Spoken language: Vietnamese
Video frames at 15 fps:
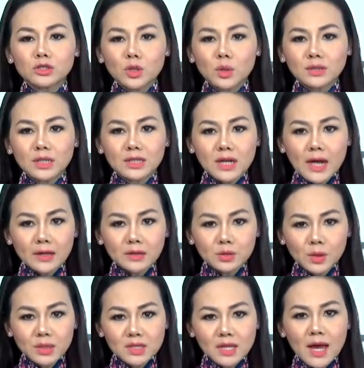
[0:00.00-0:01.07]
số tin đáng chú
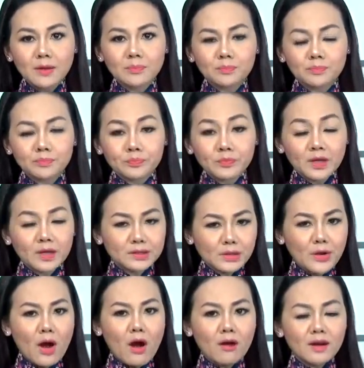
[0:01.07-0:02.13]
ý khác. Sau
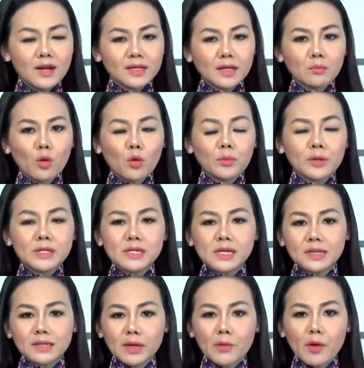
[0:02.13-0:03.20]
đó là các mục ý
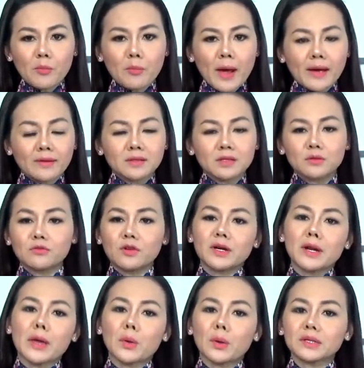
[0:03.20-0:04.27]
kiến cộng đồng mạng, những vấn
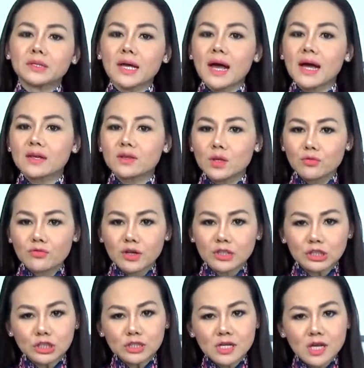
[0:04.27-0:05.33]
đề quanh ta, nhân vật
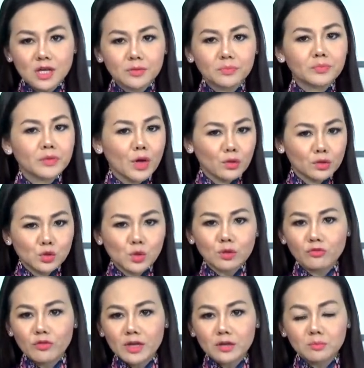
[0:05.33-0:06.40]
sự kiện, câu chuyện
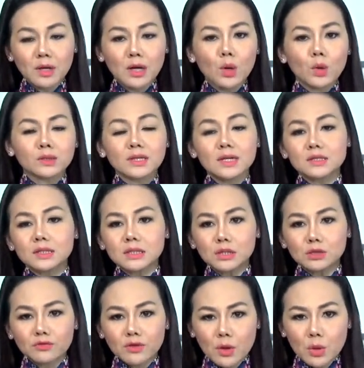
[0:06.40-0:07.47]
Việt, bình luận thời
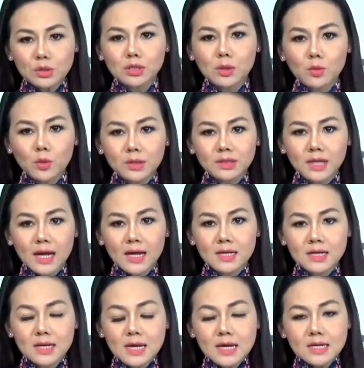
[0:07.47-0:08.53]
sự và cuộc sống quanh ta.
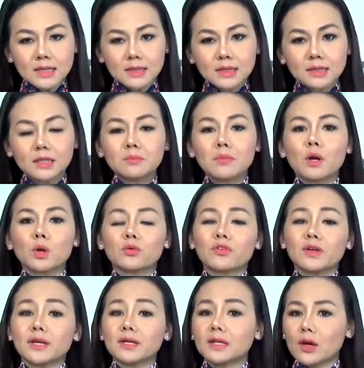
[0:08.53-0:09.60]
Xin kính mời quý
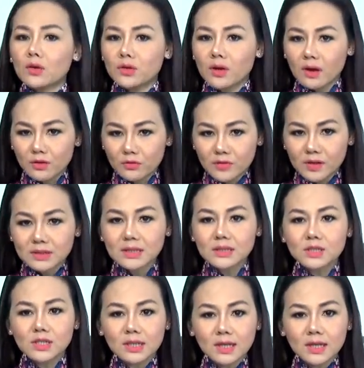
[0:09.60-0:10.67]
vị theo dõi phần tin
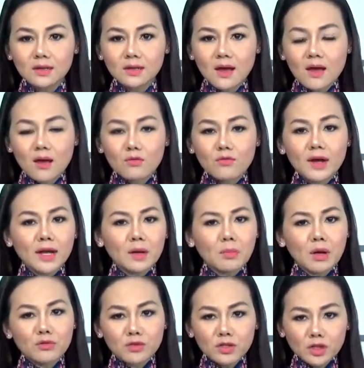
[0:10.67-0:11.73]
chi tiết và các
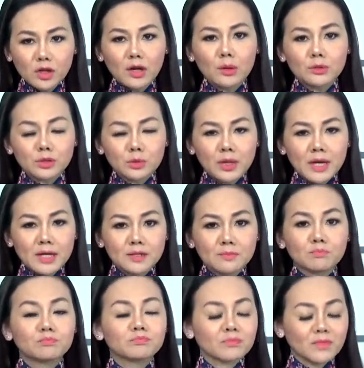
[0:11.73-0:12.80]
bài viết chọn lọc trong ngày
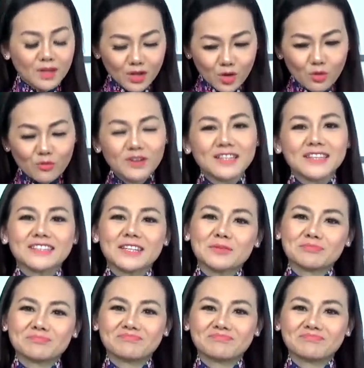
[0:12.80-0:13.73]
cùng với Thanh Tâm.